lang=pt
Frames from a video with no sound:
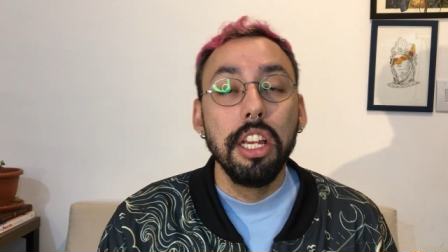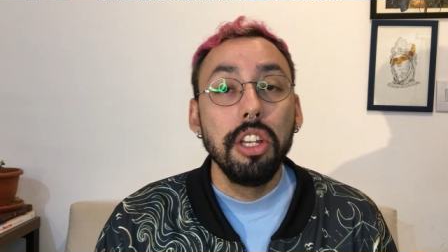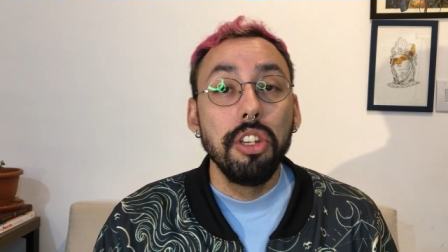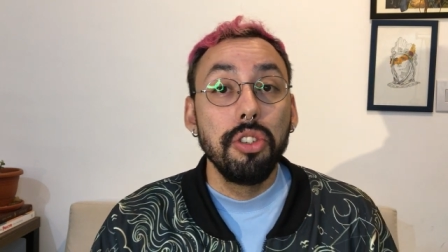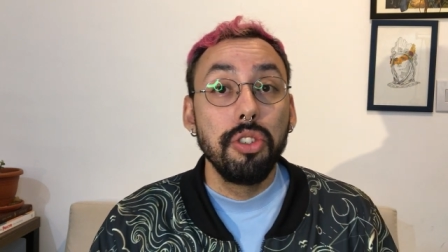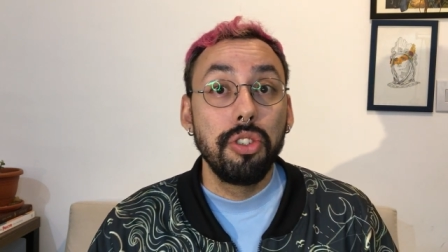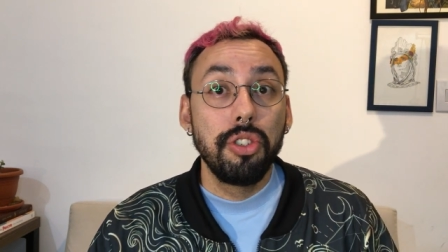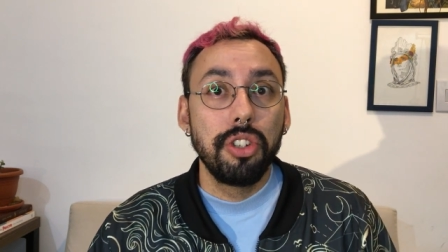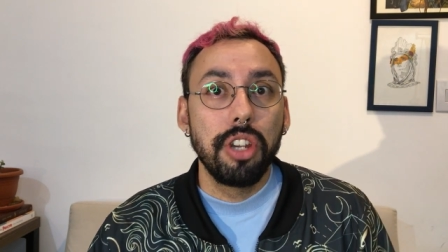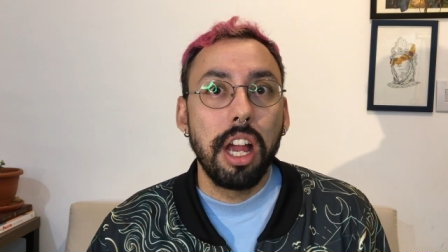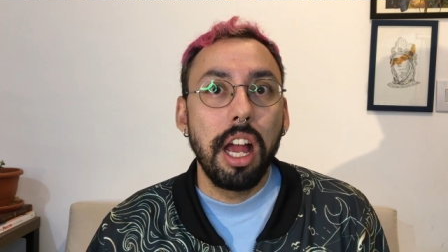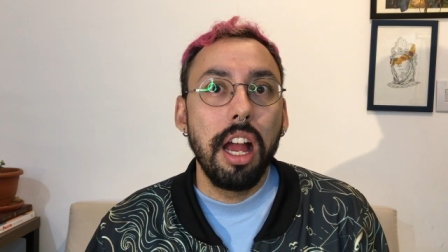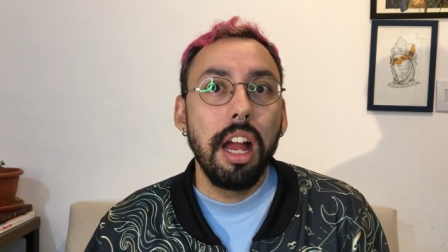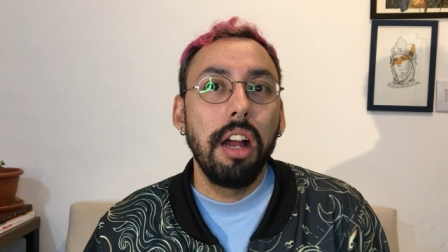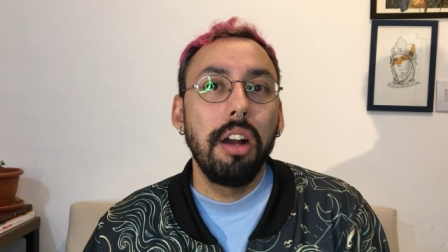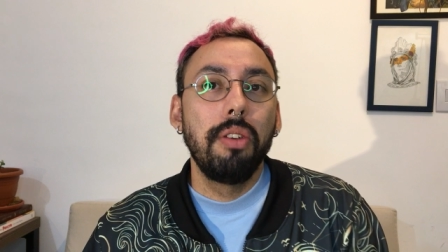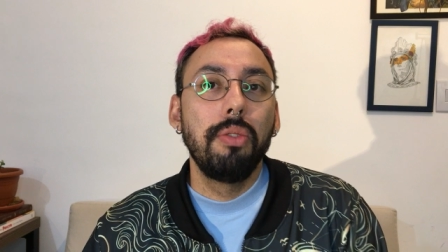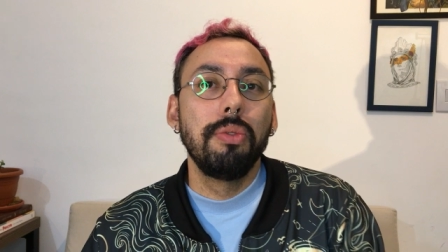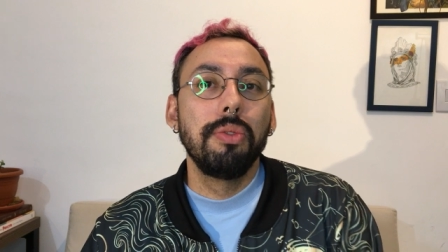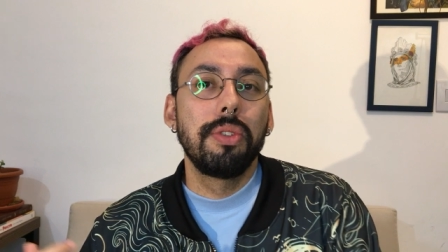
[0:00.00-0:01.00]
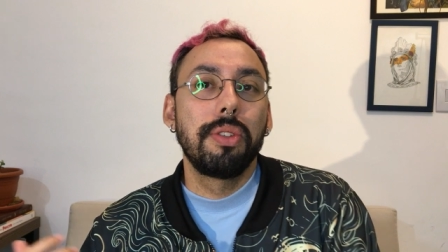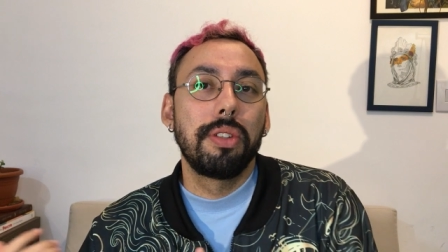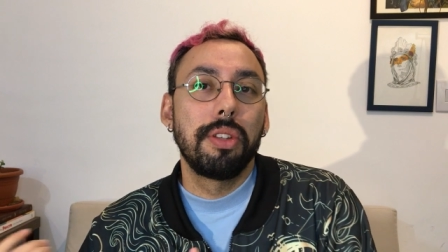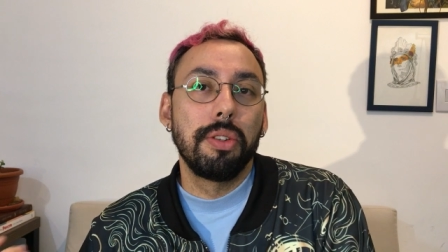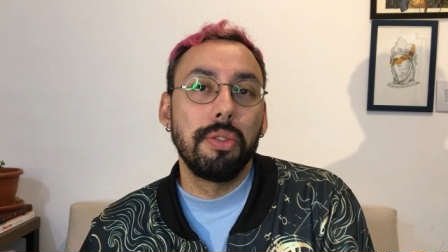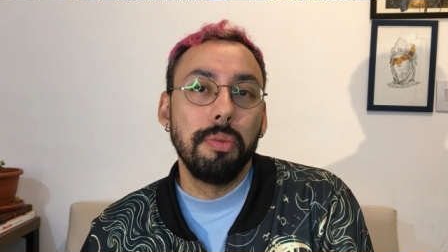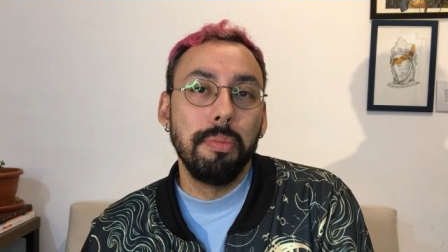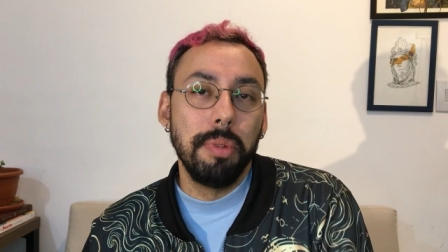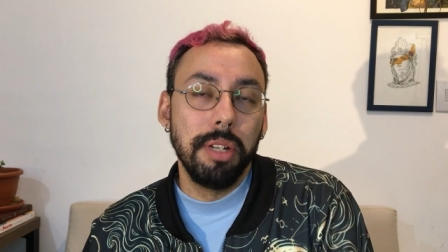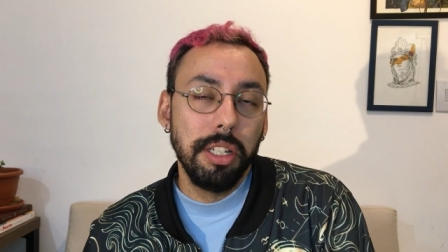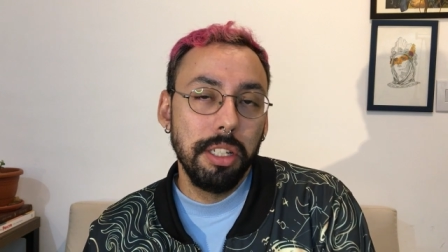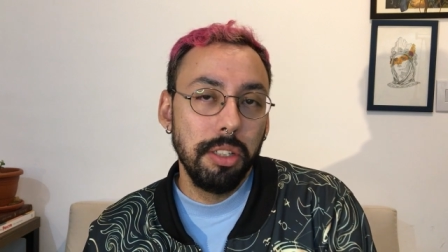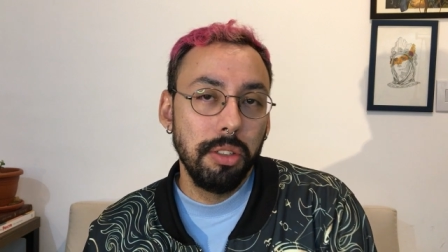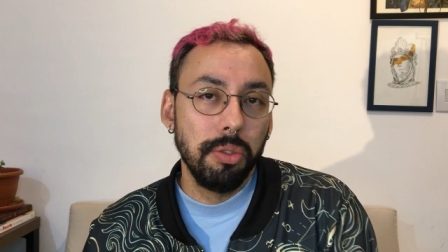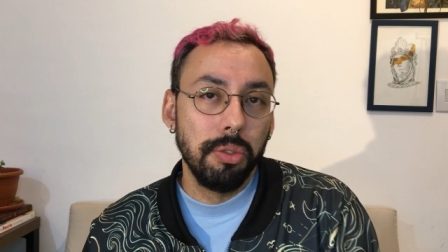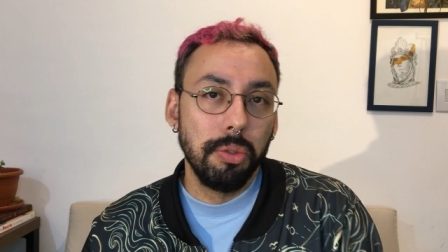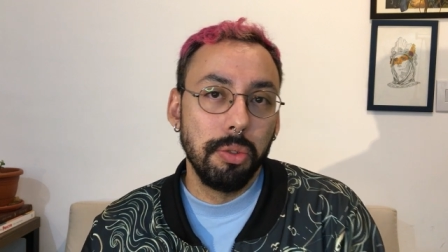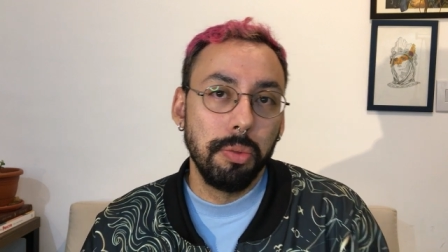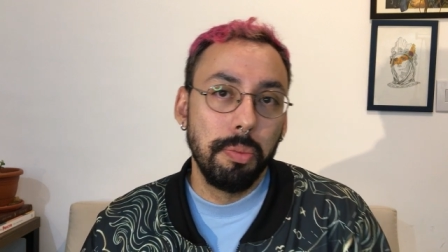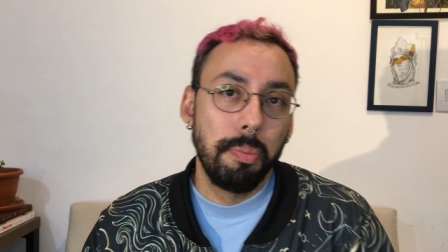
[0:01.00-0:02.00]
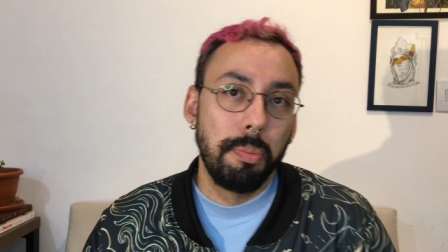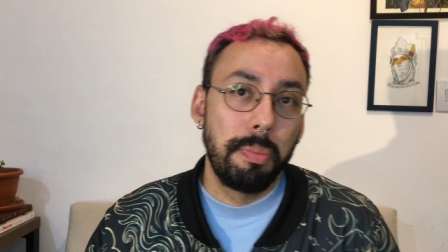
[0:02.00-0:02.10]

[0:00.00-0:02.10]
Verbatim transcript: Já o ser humano,